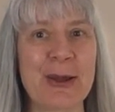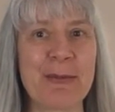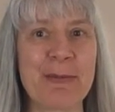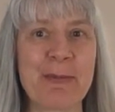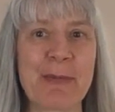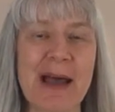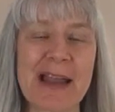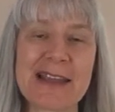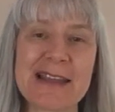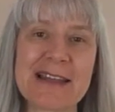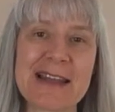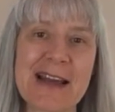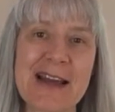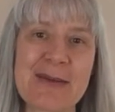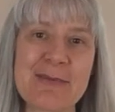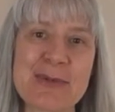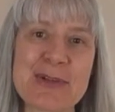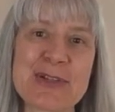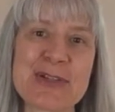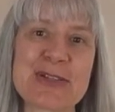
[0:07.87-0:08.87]
Mein
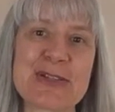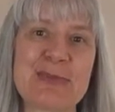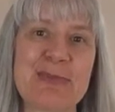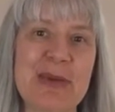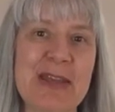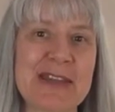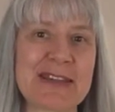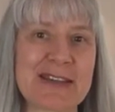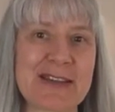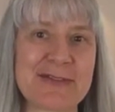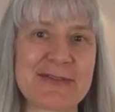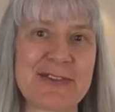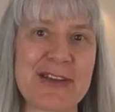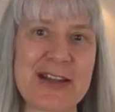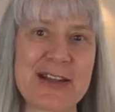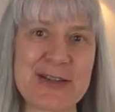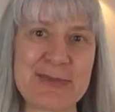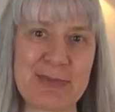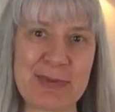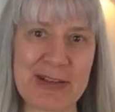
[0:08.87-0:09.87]
Name ist Petra
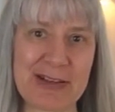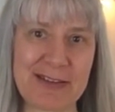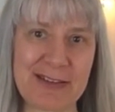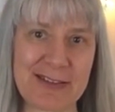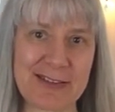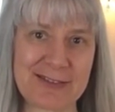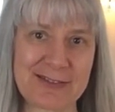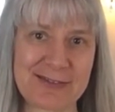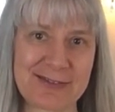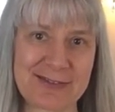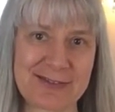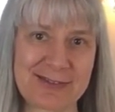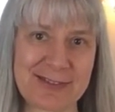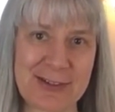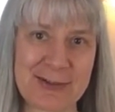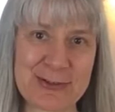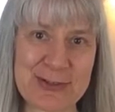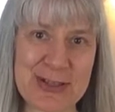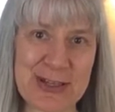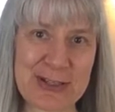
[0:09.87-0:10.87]
Feldbinder
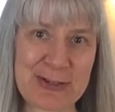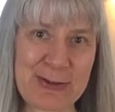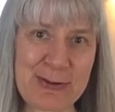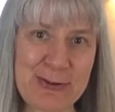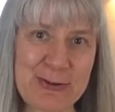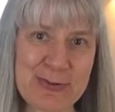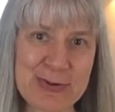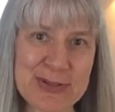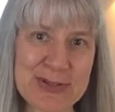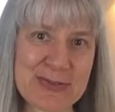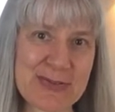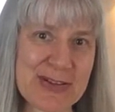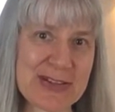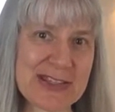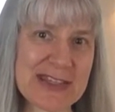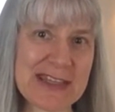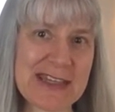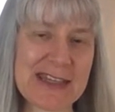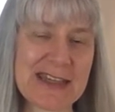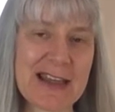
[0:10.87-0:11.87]
und seit über
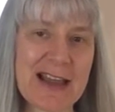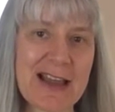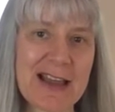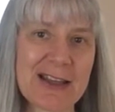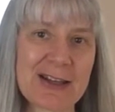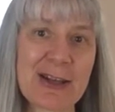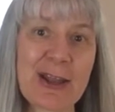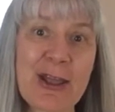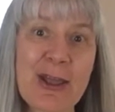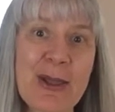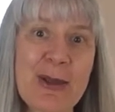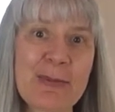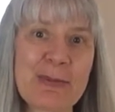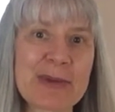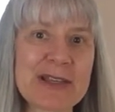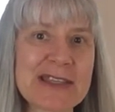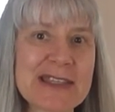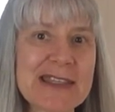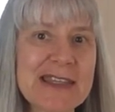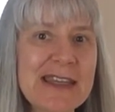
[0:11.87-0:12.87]
20 Jahren
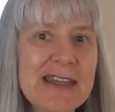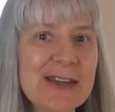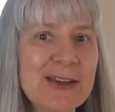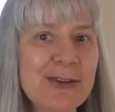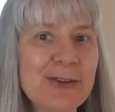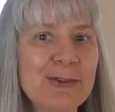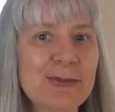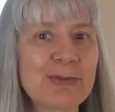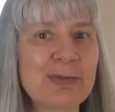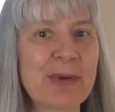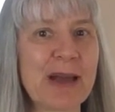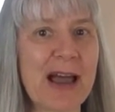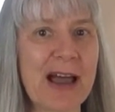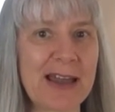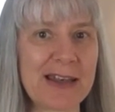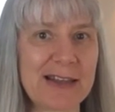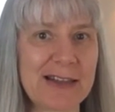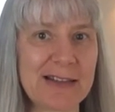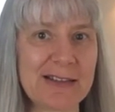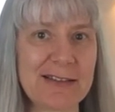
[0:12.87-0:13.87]
massiere und
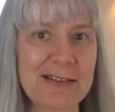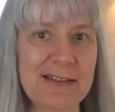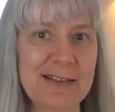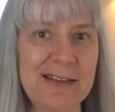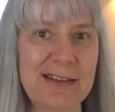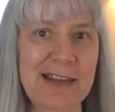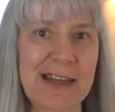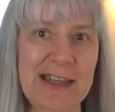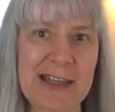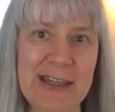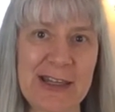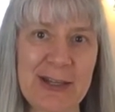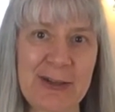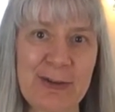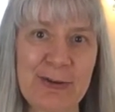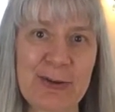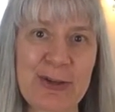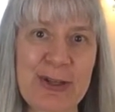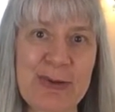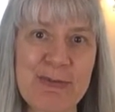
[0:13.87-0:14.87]
behandle ich
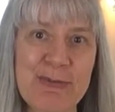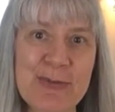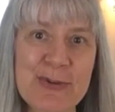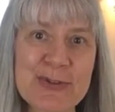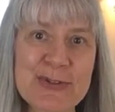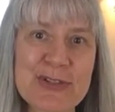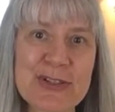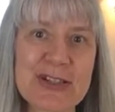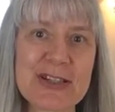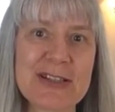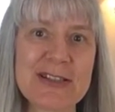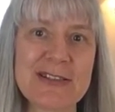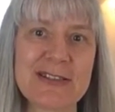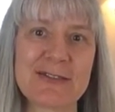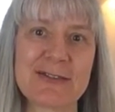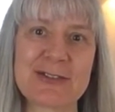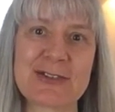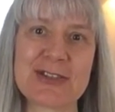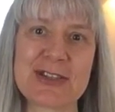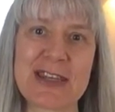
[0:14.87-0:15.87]
nicht nur die
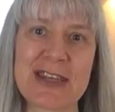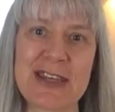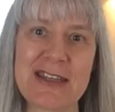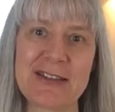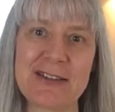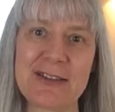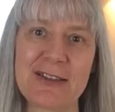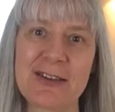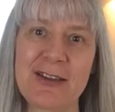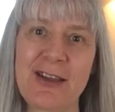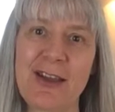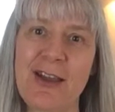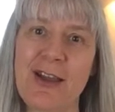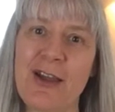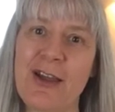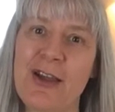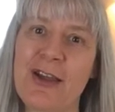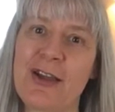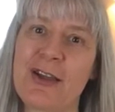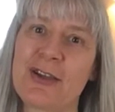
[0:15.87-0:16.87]
Muskeln und Sehnen,
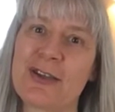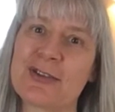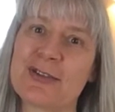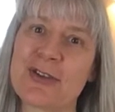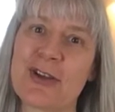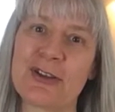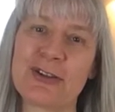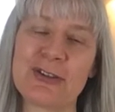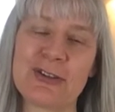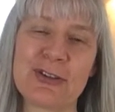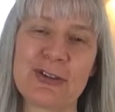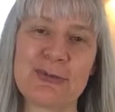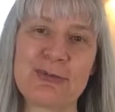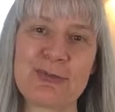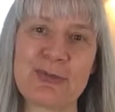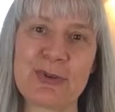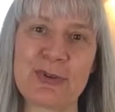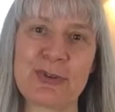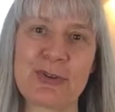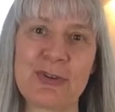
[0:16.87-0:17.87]

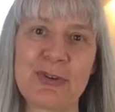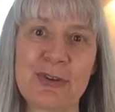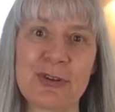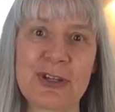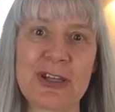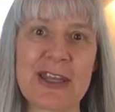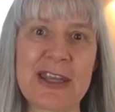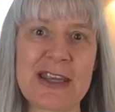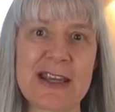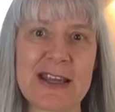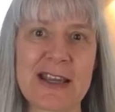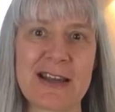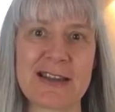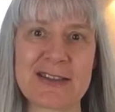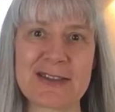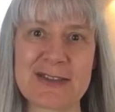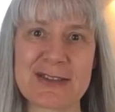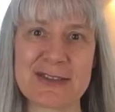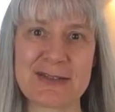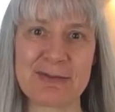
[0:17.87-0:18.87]
sondern berühre den
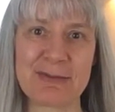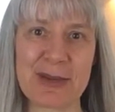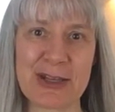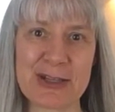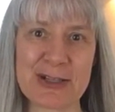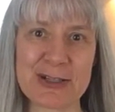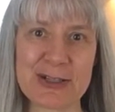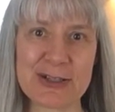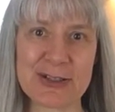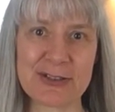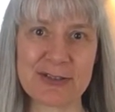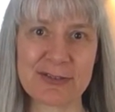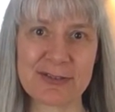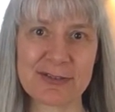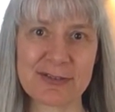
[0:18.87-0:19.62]
ganzen Menschen.